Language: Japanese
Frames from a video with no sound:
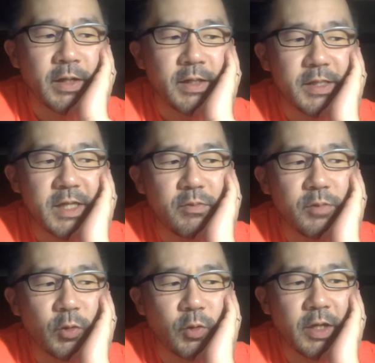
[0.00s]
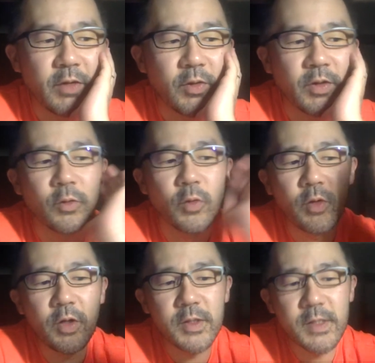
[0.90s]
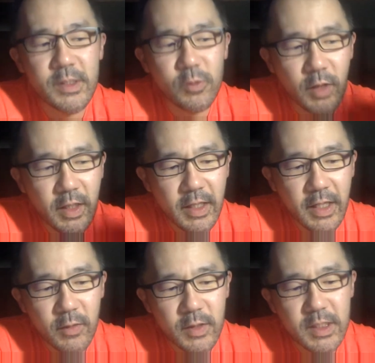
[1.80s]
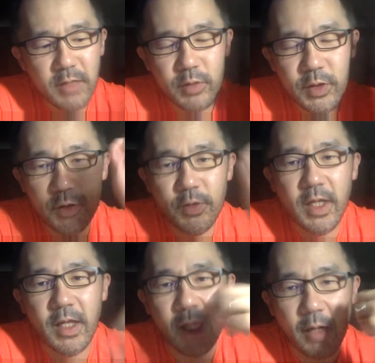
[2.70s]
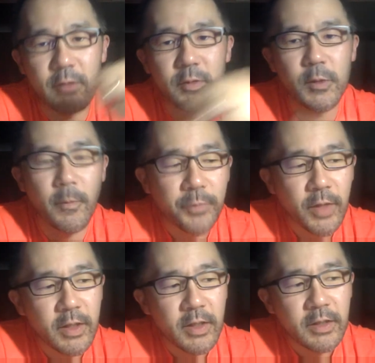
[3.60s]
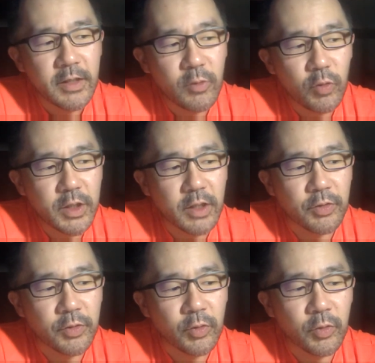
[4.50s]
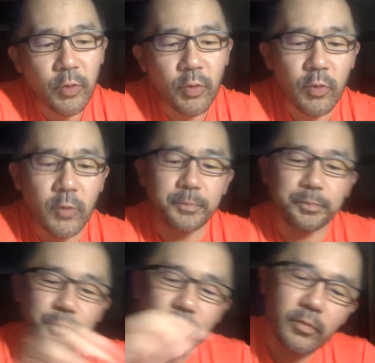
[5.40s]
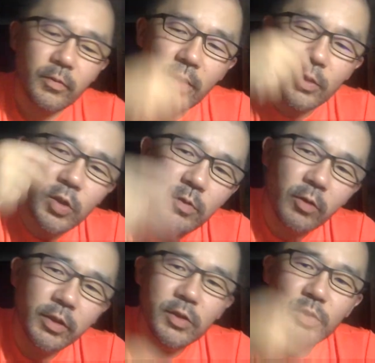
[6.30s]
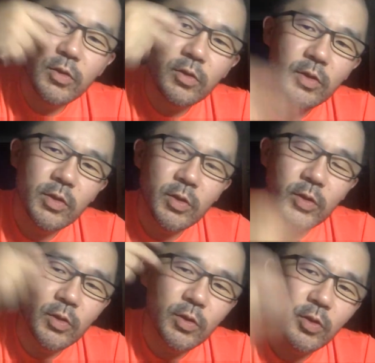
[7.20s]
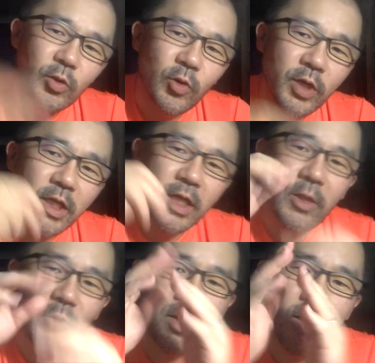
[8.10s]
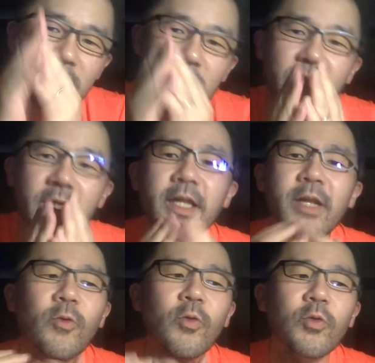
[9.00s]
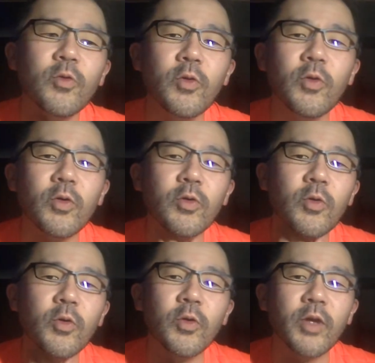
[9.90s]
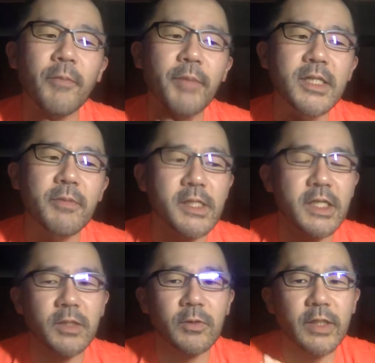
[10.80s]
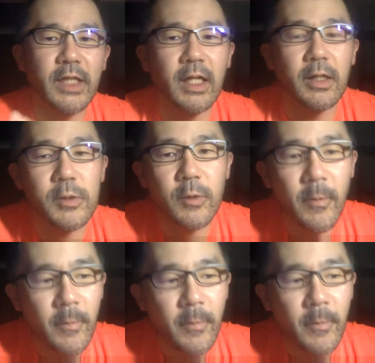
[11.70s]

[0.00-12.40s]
全部溶けるっていうか、糊を、糊だけを全部つゆに食べるんですよ。で、どうしてかっていうと、この、そばをこうやってズーズーすするときに、糊がついていて、この喉を通るときにパサパサするの嫌なんですよ。